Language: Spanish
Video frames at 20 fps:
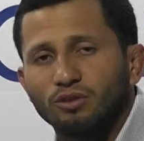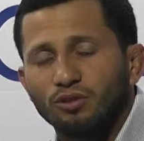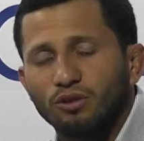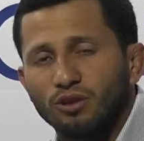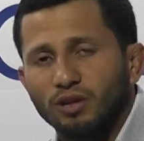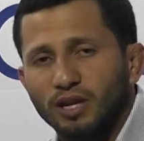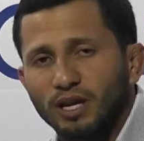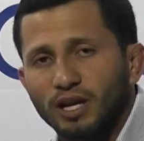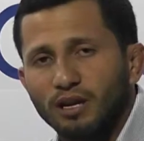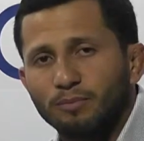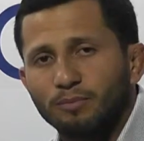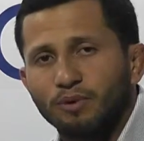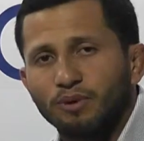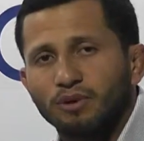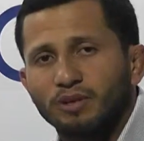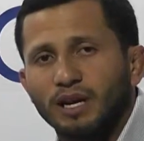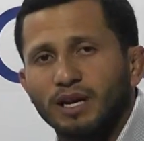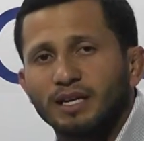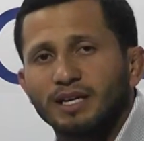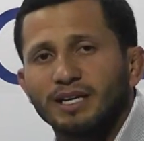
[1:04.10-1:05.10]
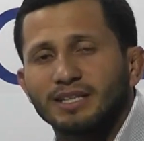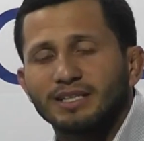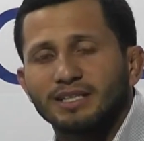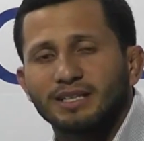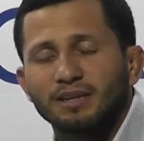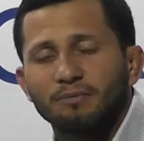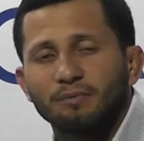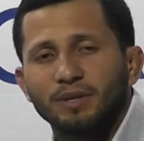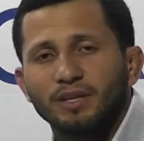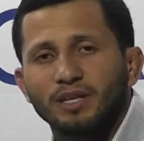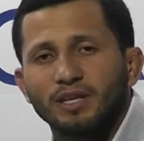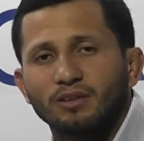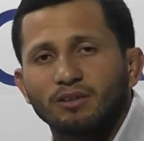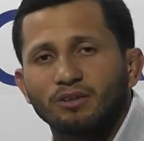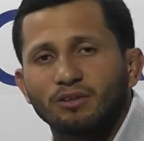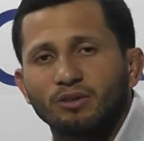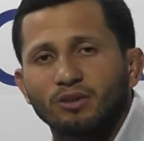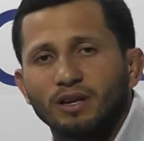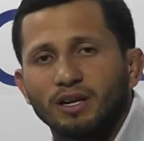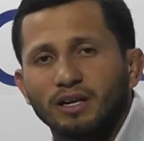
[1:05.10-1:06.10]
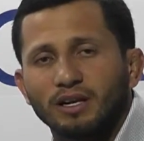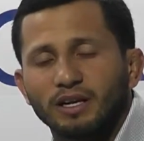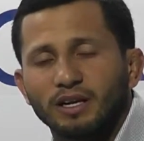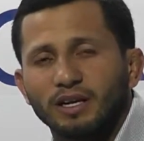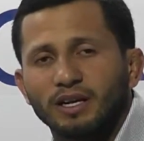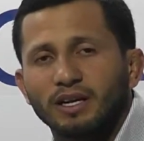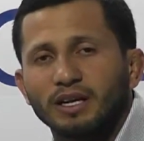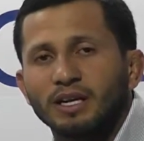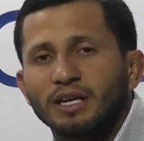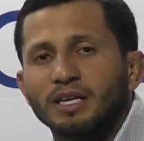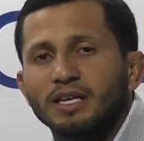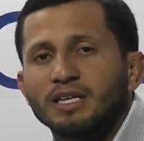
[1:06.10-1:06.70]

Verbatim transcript: todo lo que es el portal, ya se están pintando todas las rejas.